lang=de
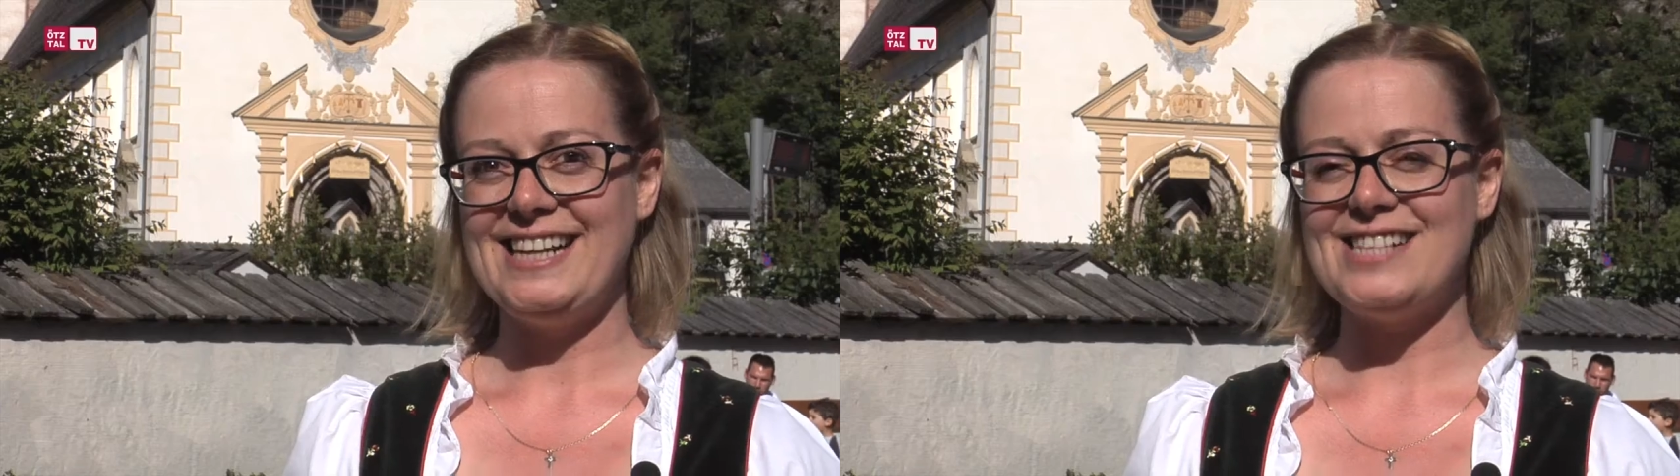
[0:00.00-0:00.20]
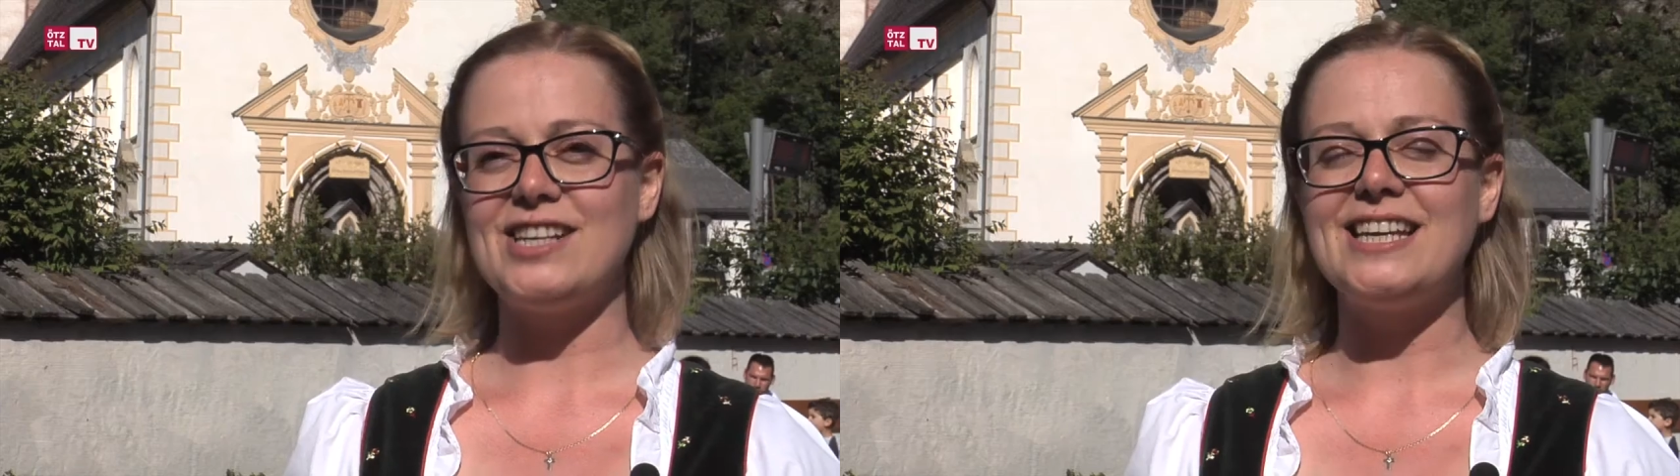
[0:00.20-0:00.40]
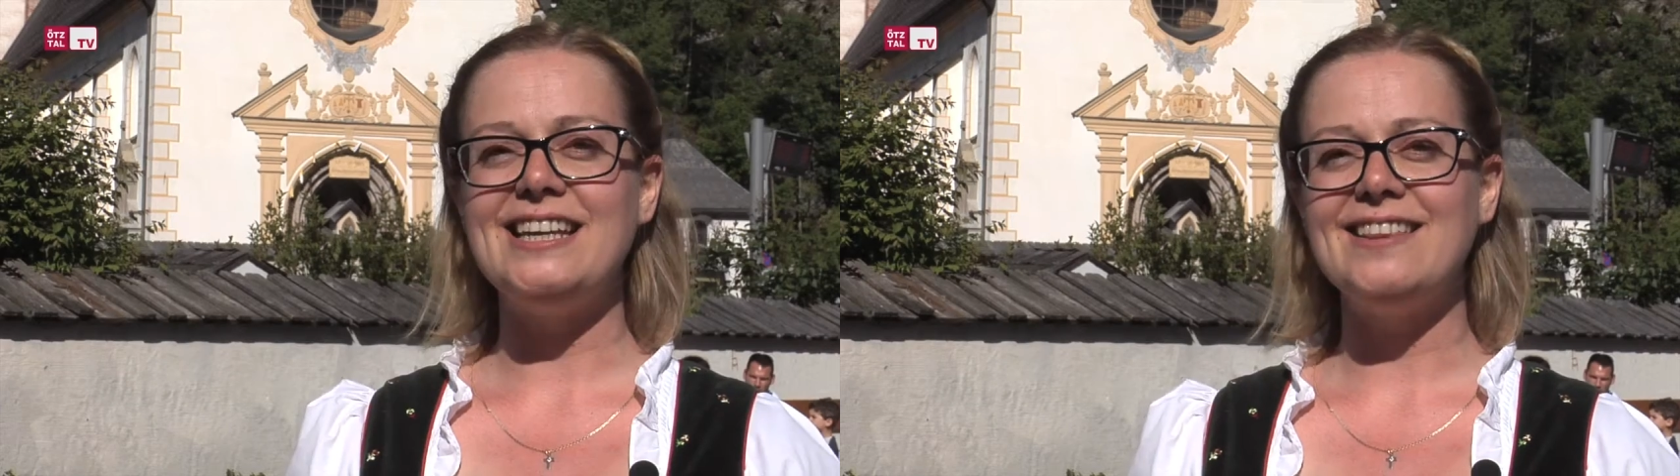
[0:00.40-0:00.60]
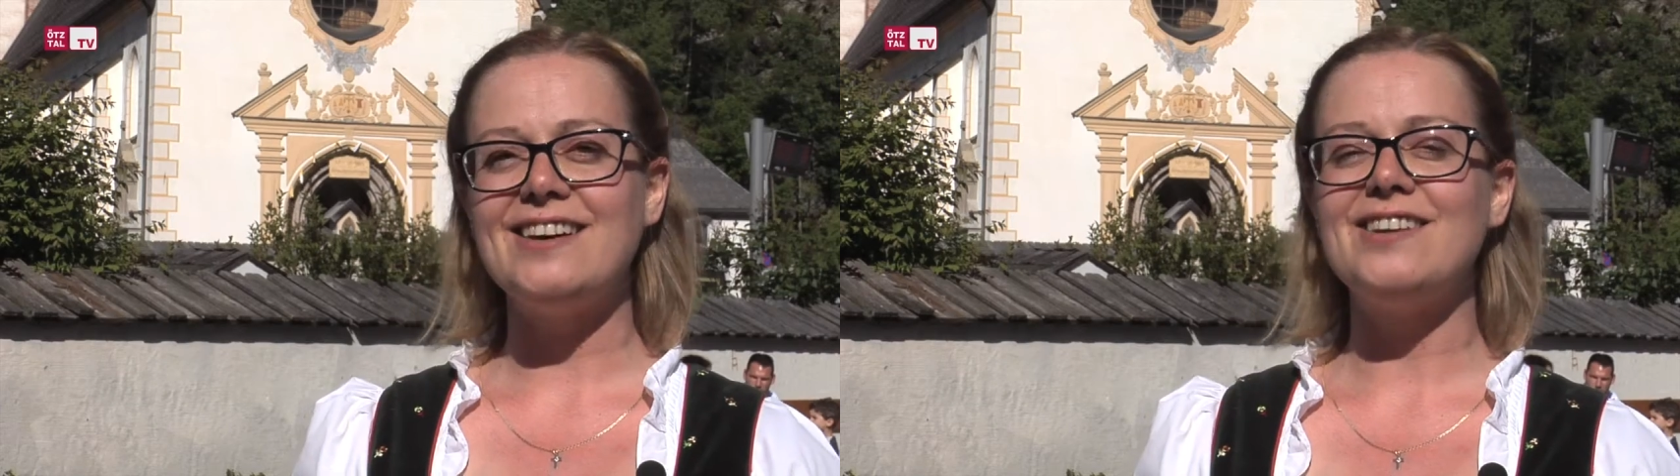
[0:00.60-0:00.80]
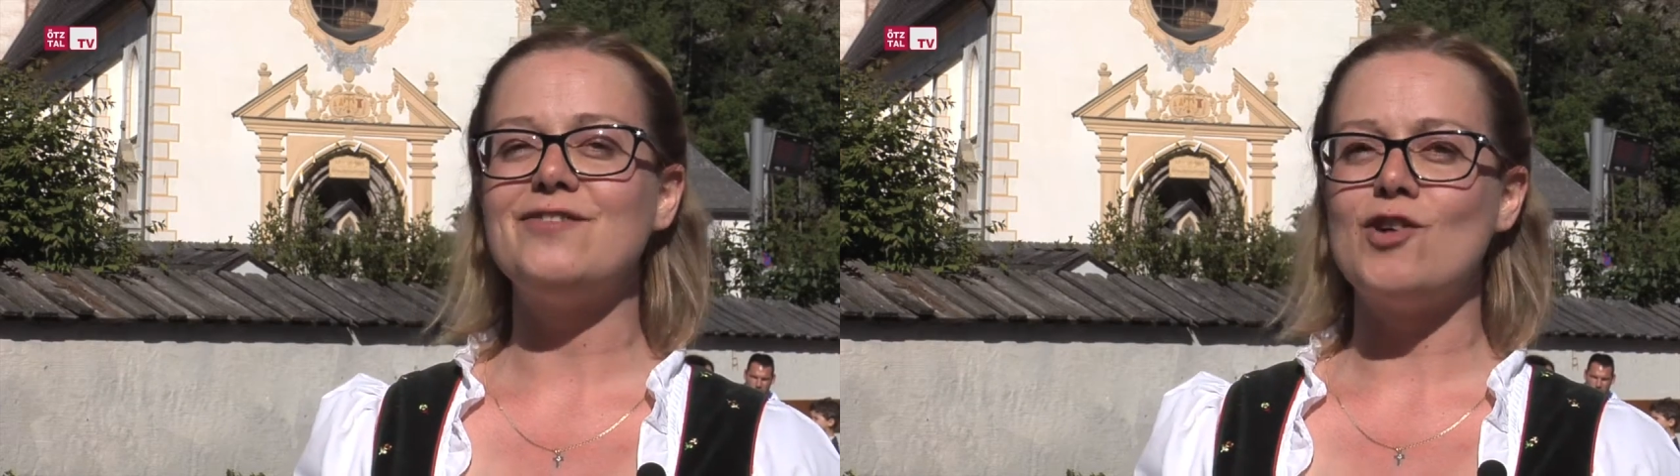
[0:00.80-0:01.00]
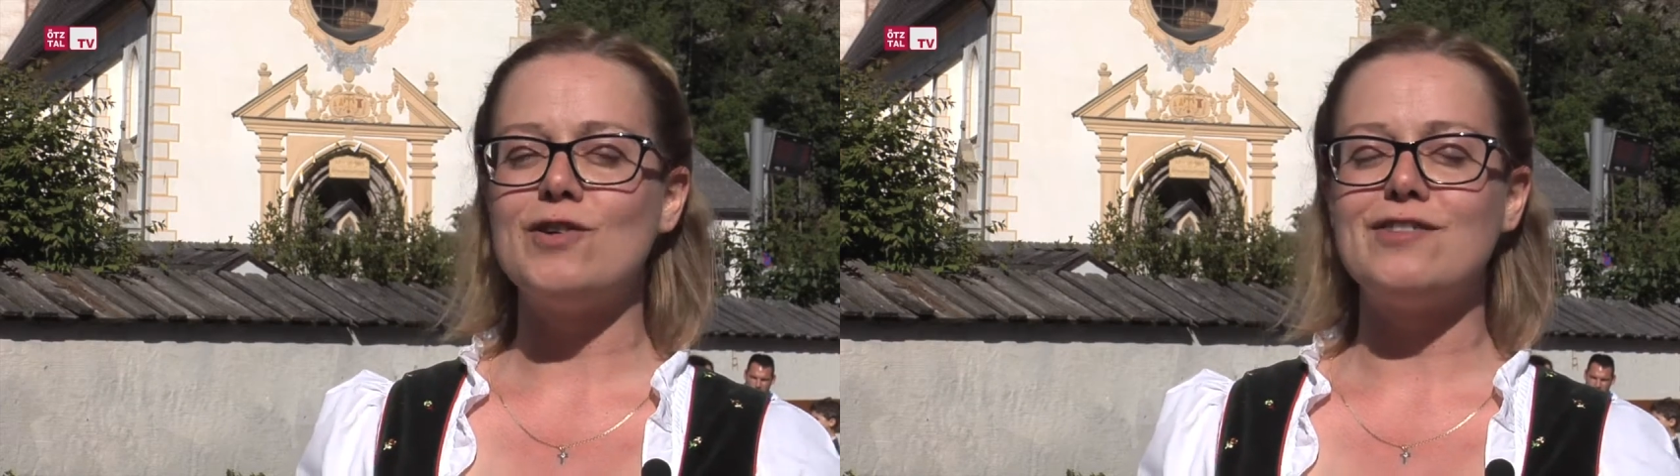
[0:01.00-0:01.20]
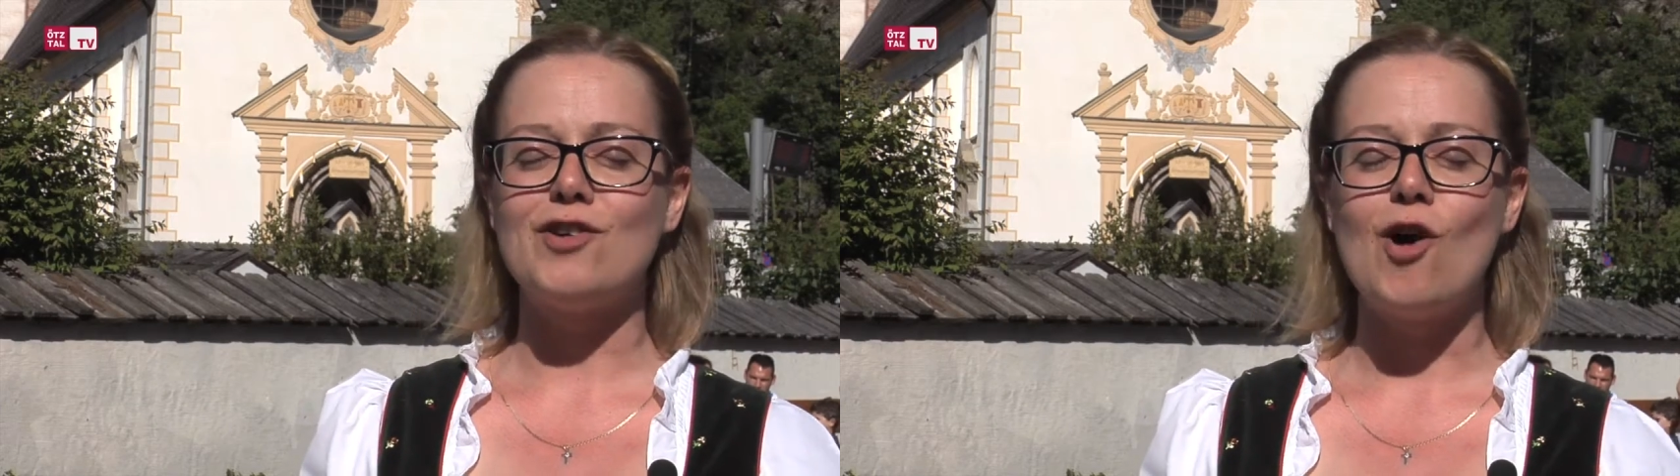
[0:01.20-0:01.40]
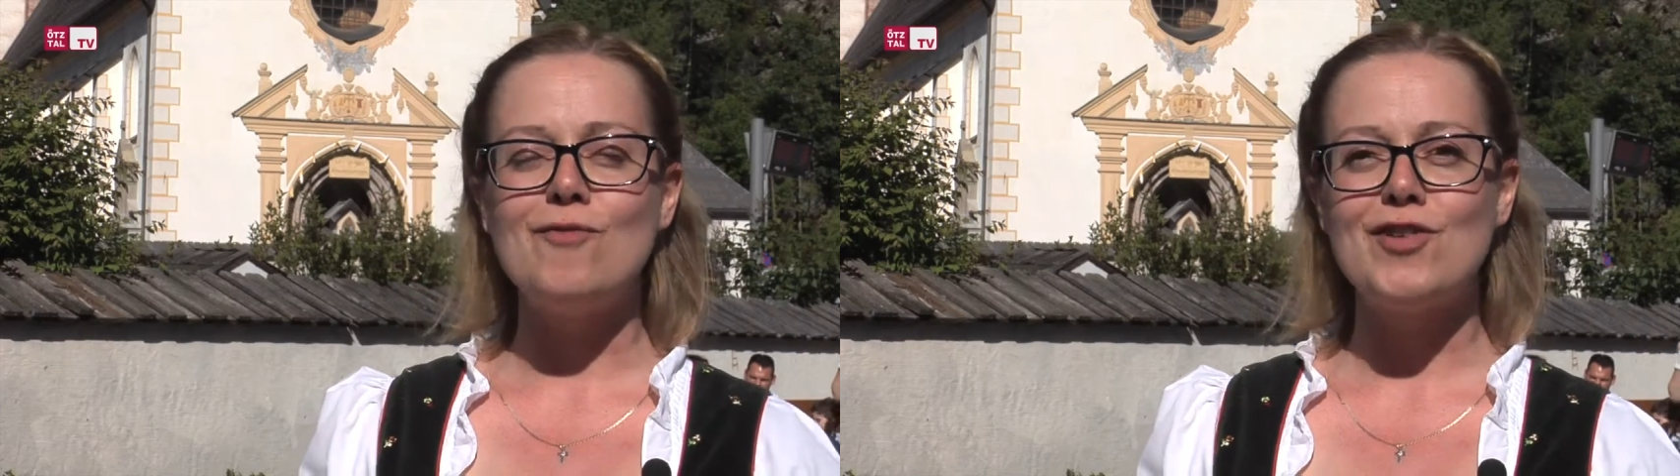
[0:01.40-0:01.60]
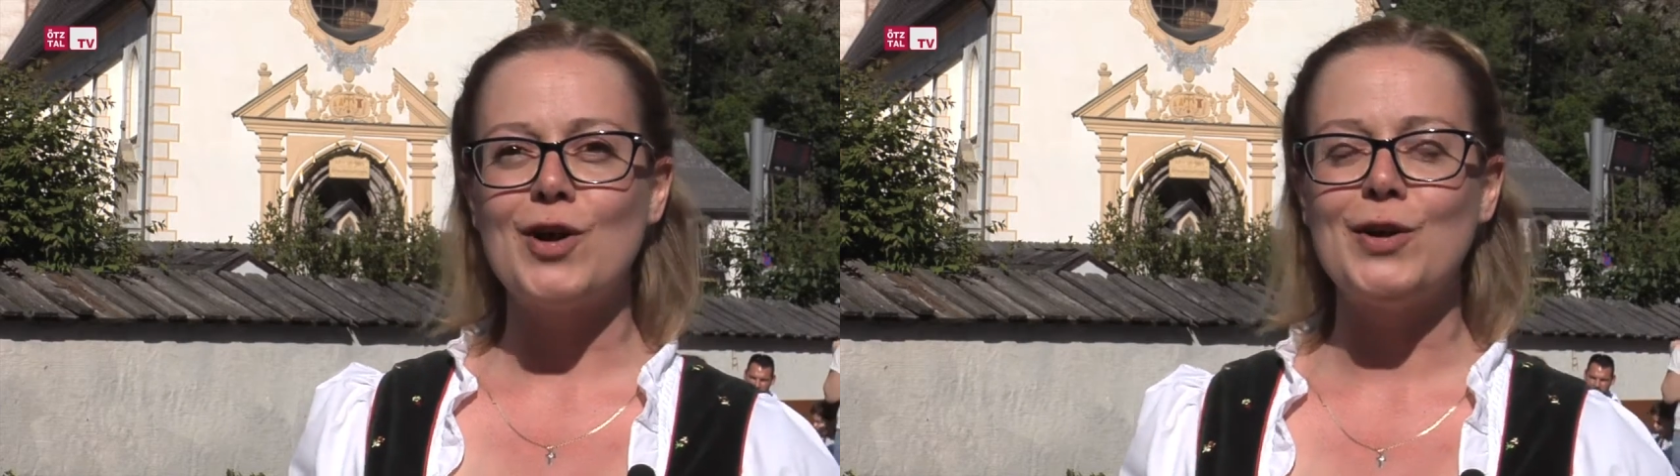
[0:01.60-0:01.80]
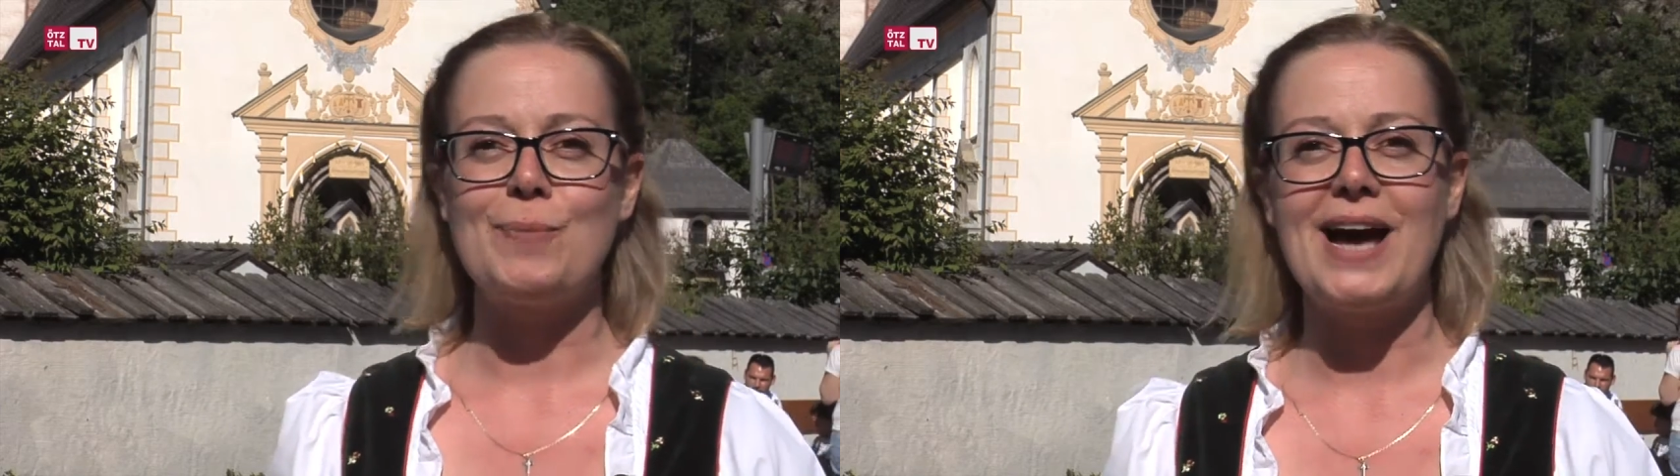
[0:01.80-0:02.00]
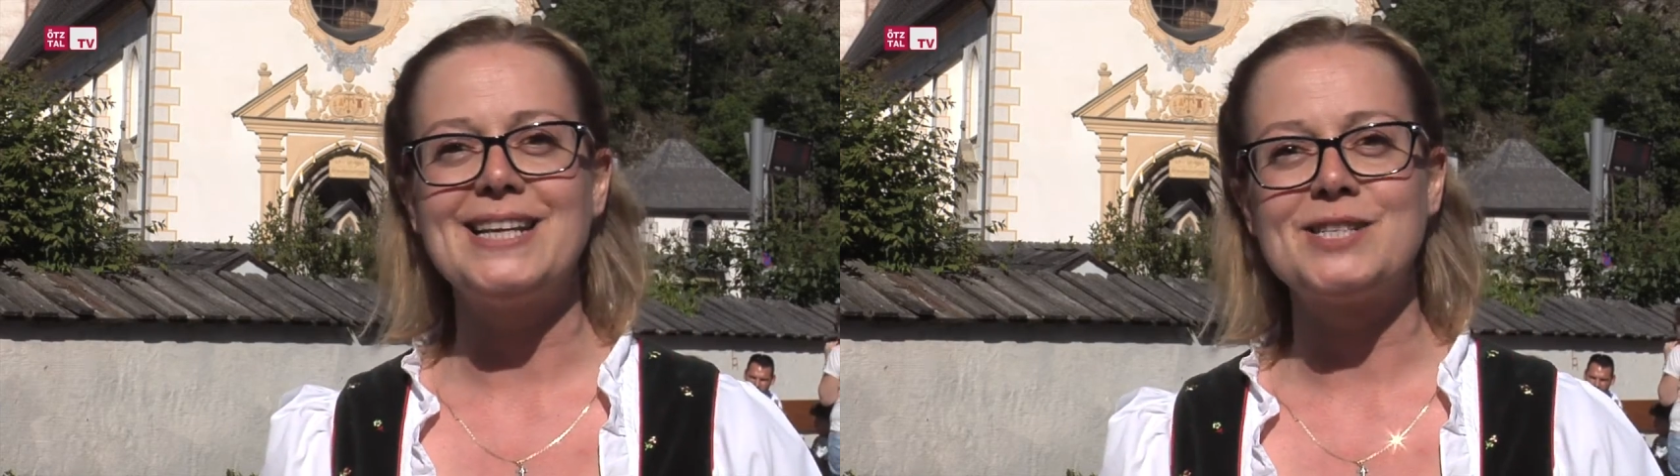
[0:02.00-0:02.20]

Also die Kinder waren von Anfang an dabei,